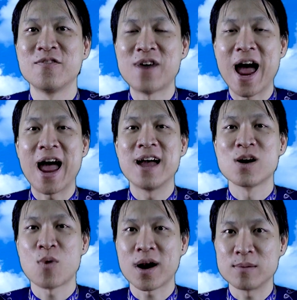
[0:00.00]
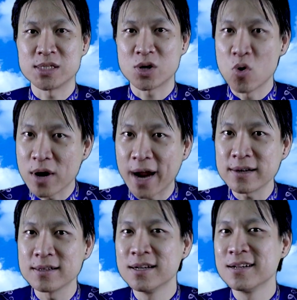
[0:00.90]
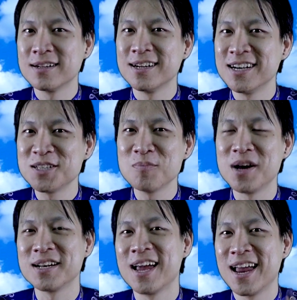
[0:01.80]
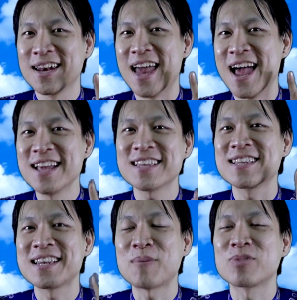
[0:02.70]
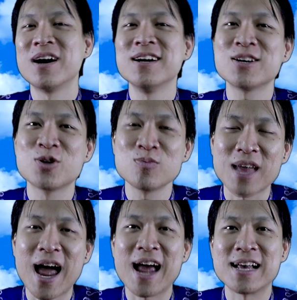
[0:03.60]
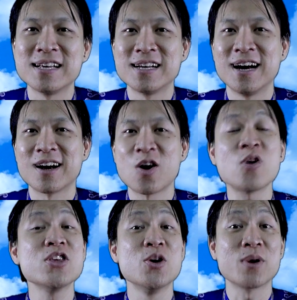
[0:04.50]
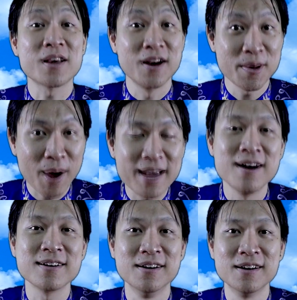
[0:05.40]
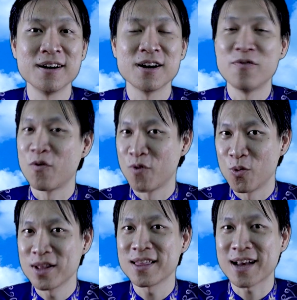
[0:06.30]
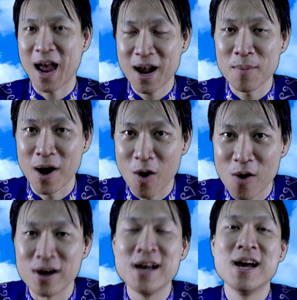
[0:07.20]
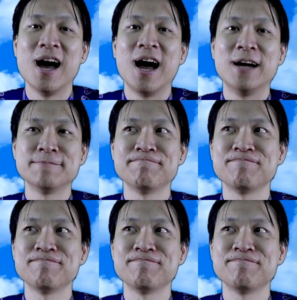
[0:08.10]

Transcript: và quang lâm sẽ cố gắng hết sức mình để năm tới chúng ta à, có nhiều cái clip hay hơn nữa để phục vụ đến tất cả các bà con à,